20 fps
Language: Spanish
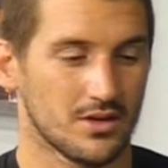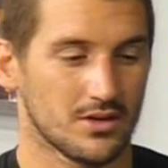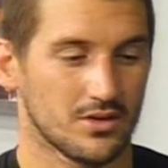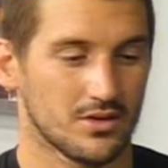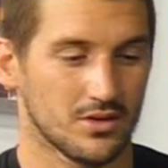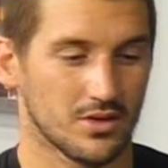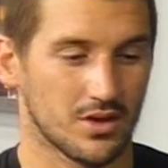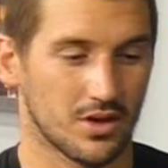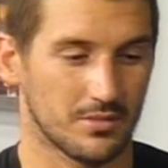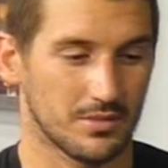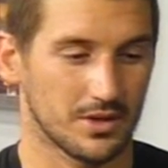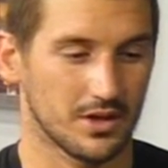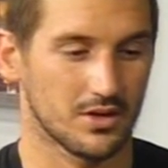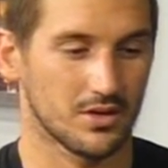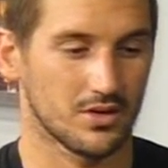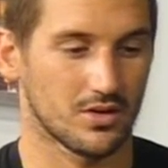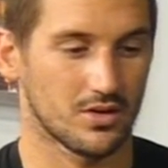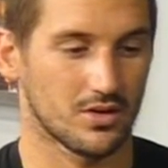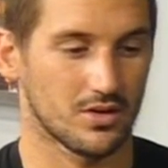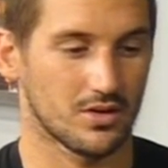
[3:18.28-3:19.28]

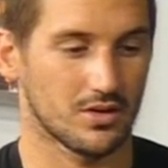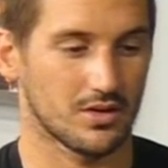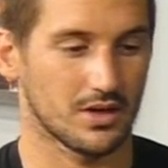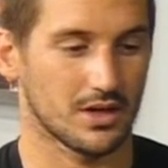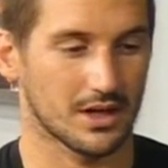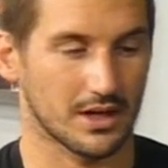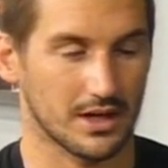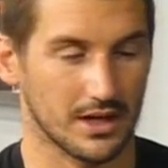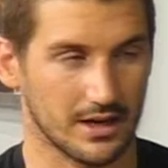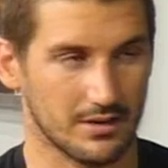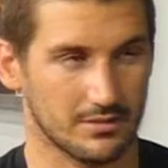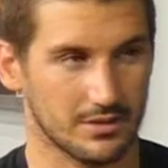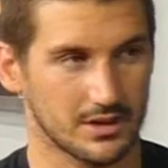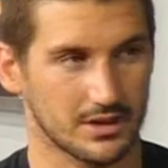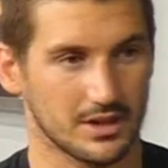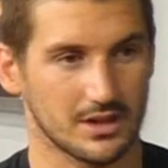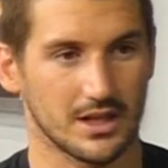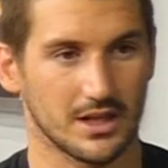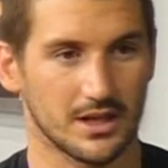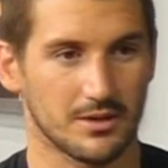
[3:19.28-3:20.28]
domingo
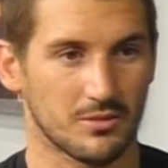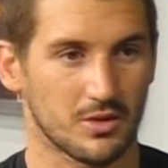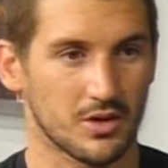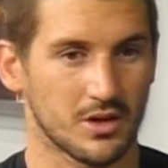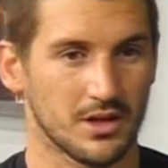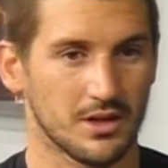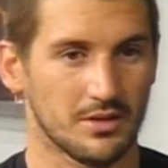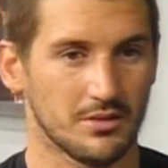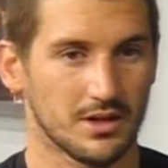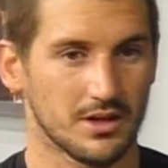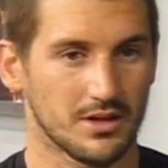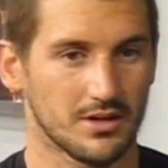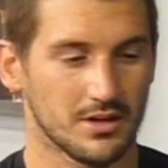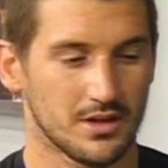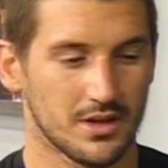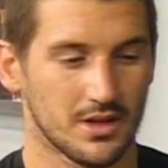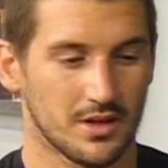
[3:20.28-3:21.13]
generalmente tenemos libre,